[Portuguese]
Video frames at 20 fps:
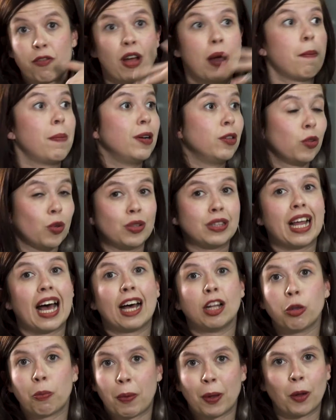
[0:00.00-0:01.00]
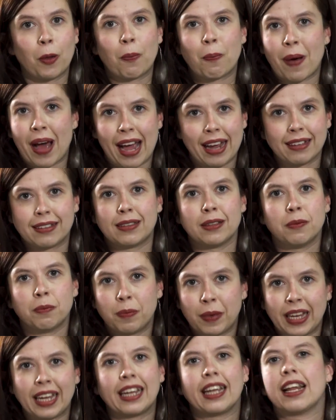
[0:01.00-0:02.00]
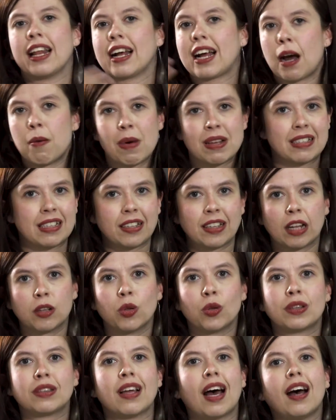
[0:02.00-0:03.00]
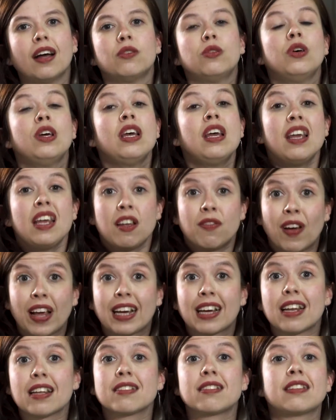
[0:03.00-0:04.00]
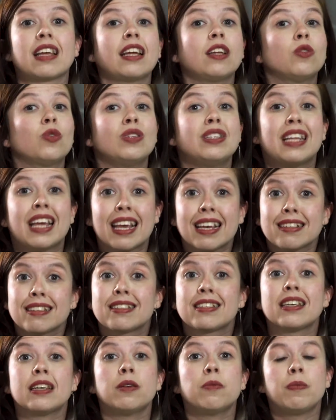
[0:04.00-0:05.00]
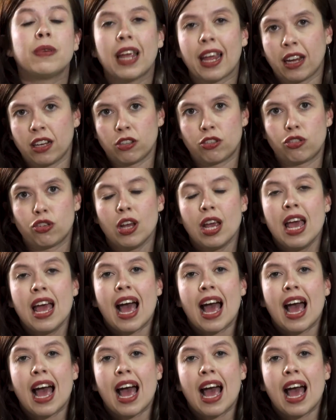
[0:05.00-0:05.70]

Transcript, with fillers: ele foi abandonado pelo pai também, ele acaba sendo adotado e vai crescendo nesse ambiente.